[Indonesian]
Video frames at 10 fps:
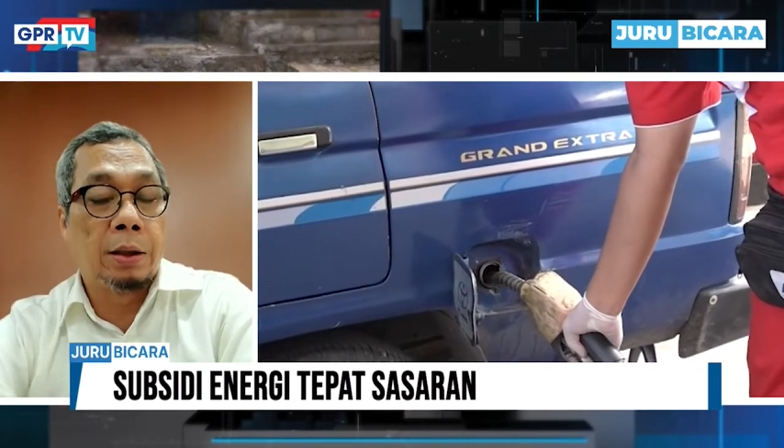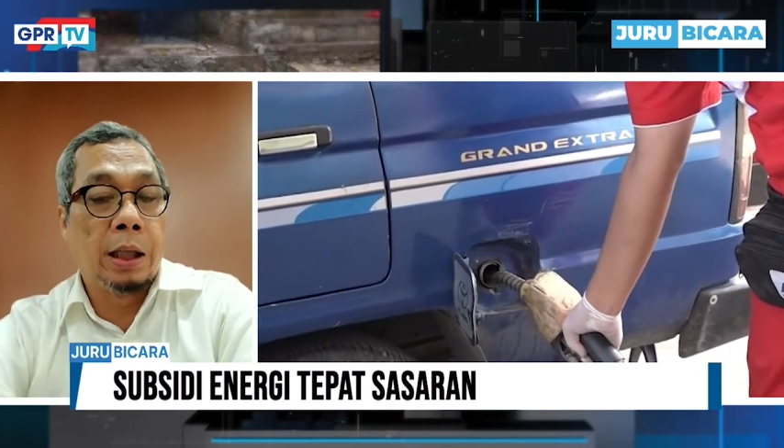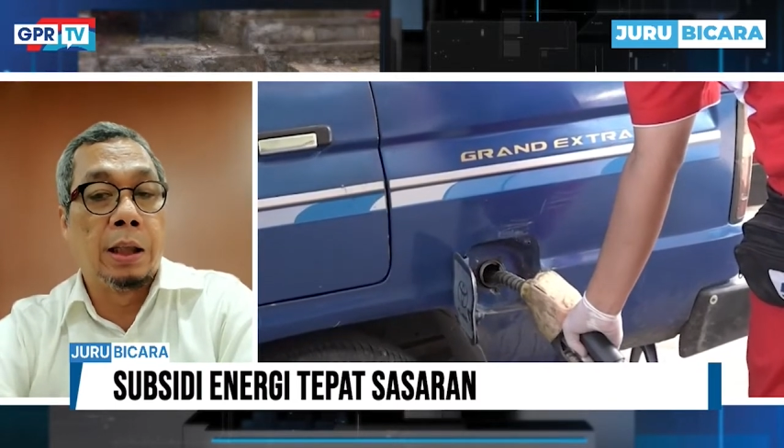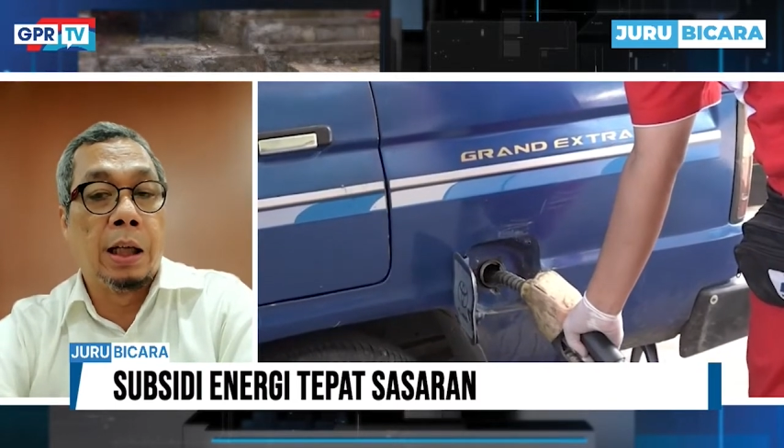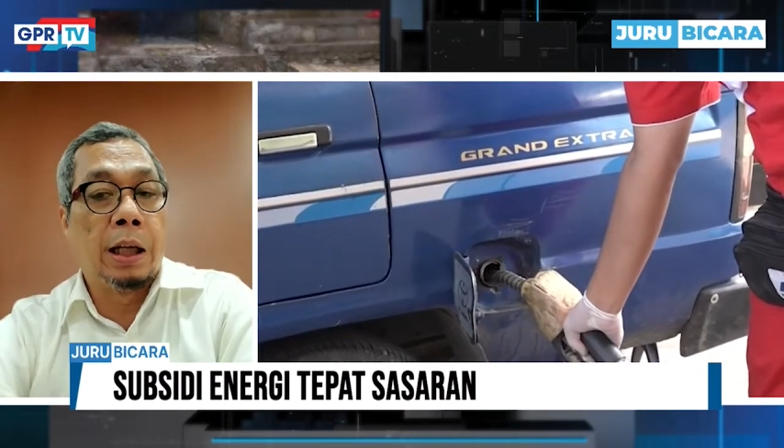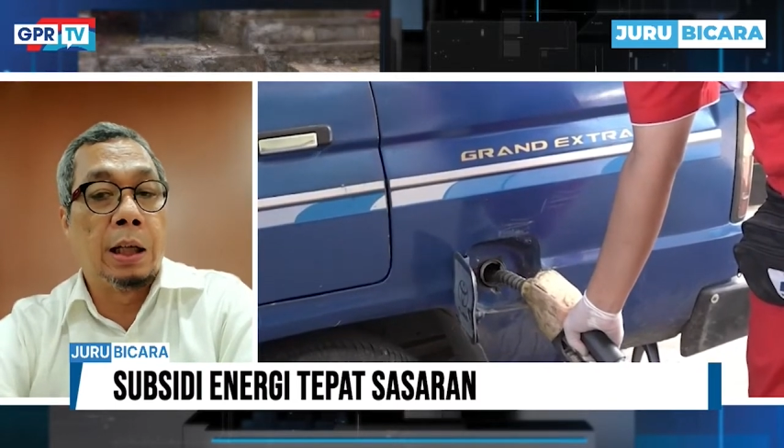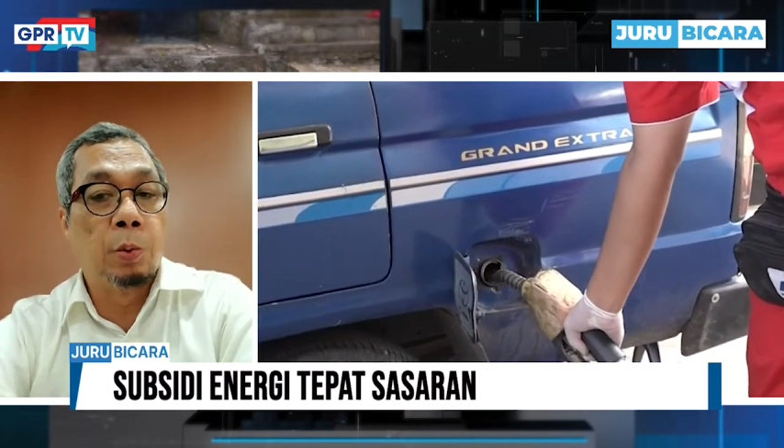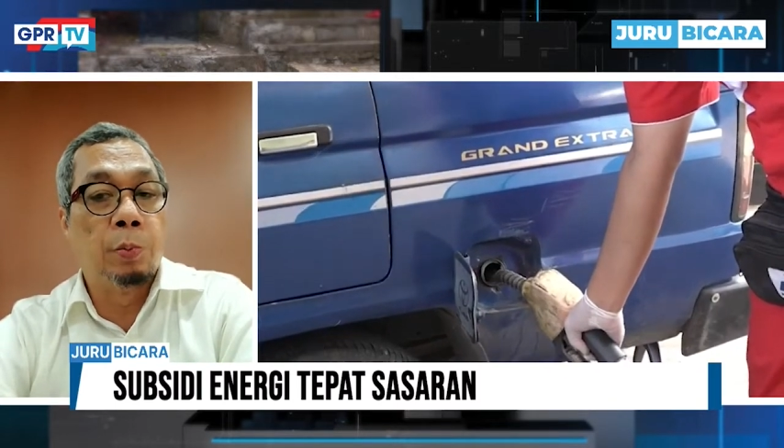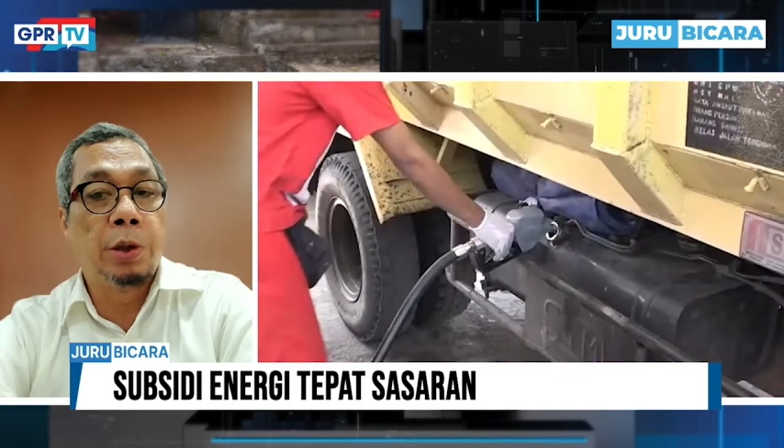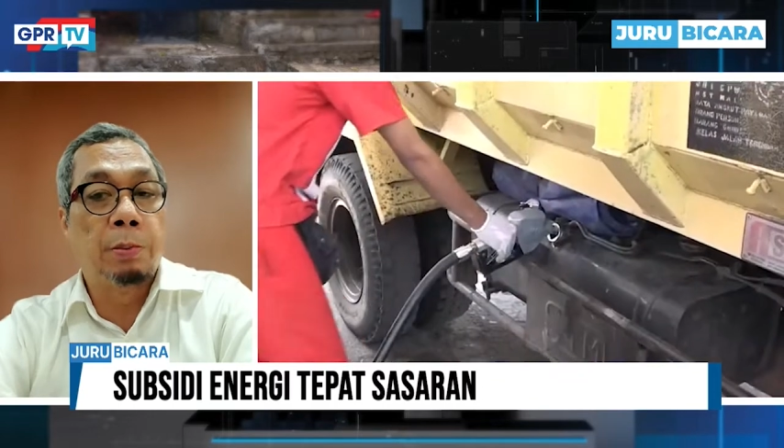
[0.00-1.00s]
ya dengan
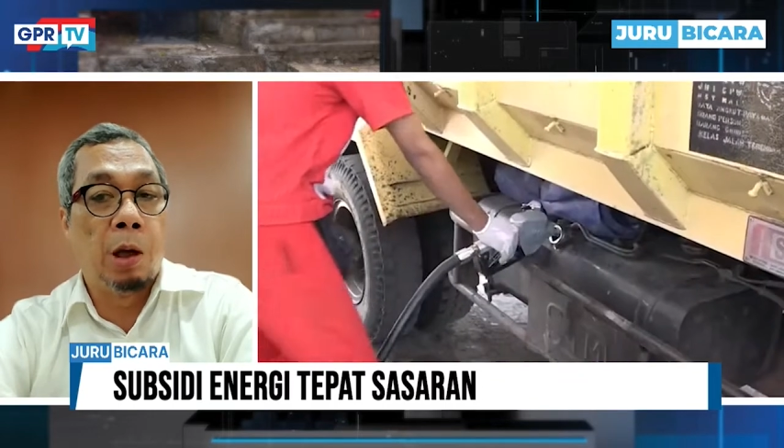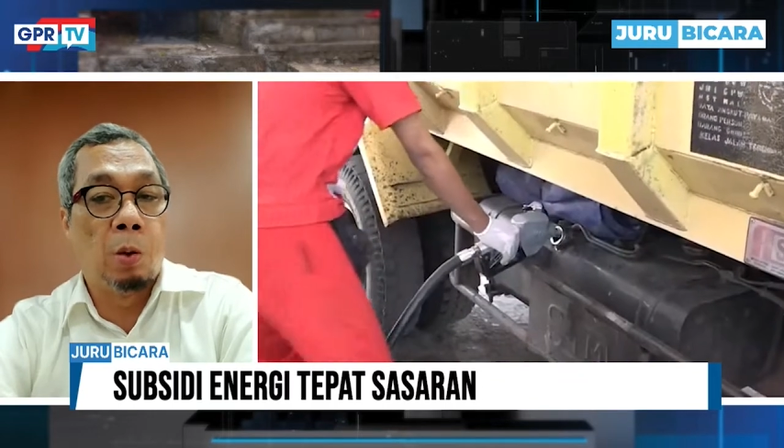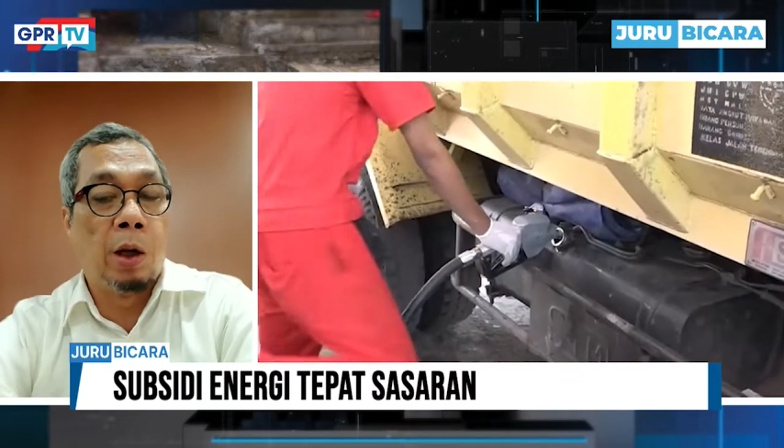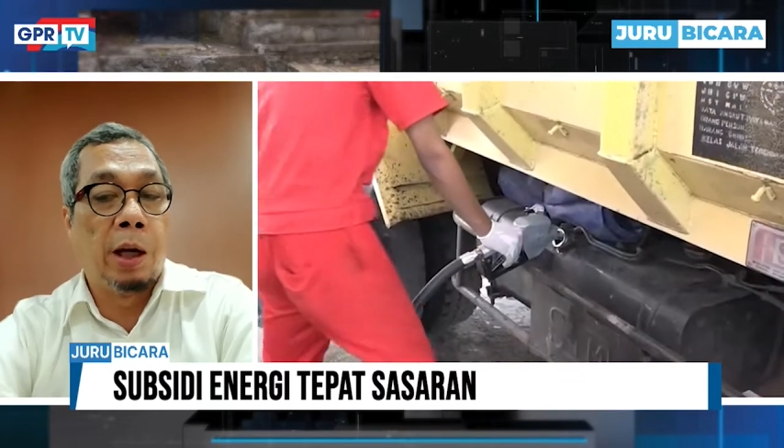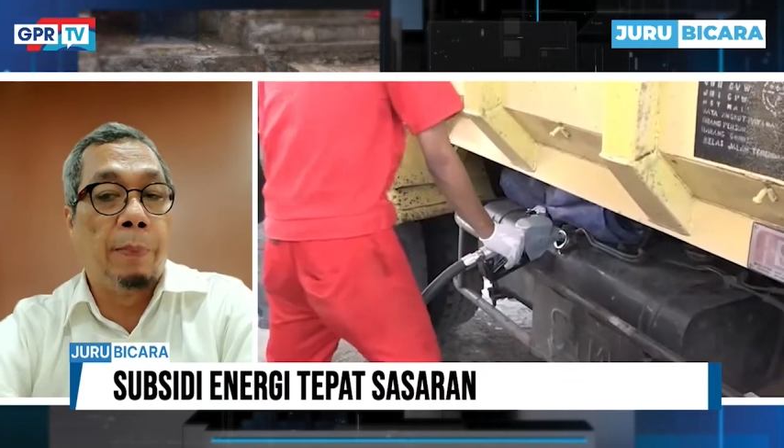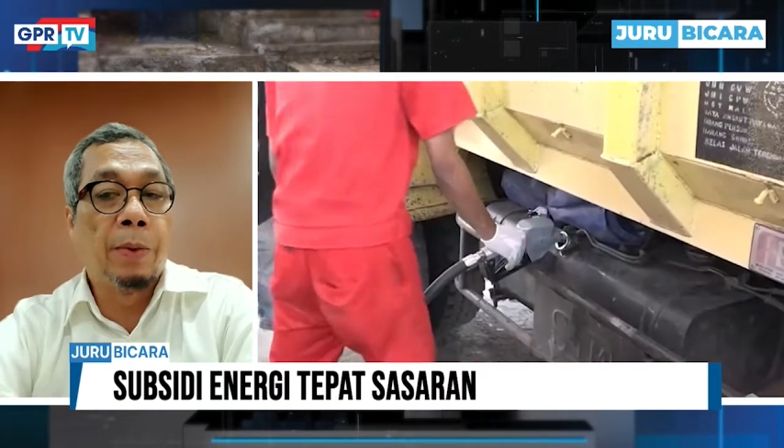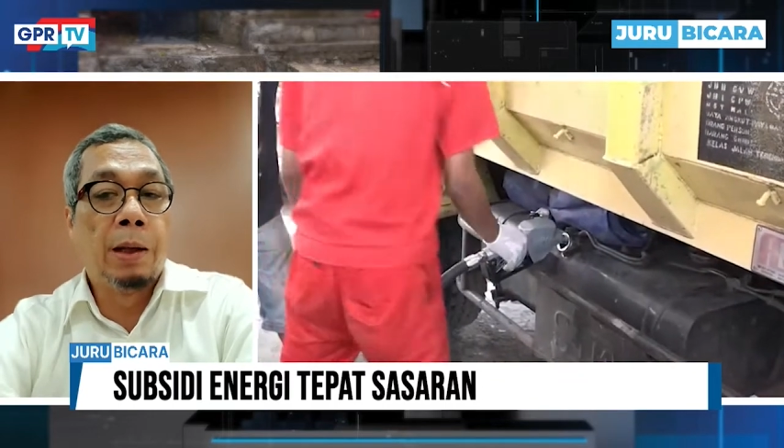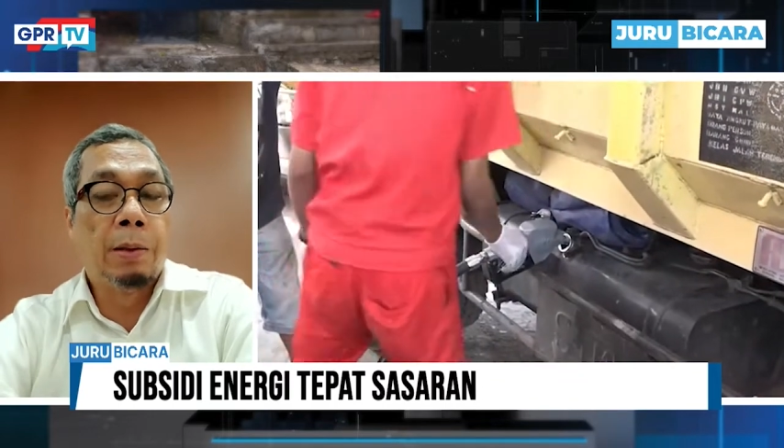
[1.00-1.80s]
asumsi bahwa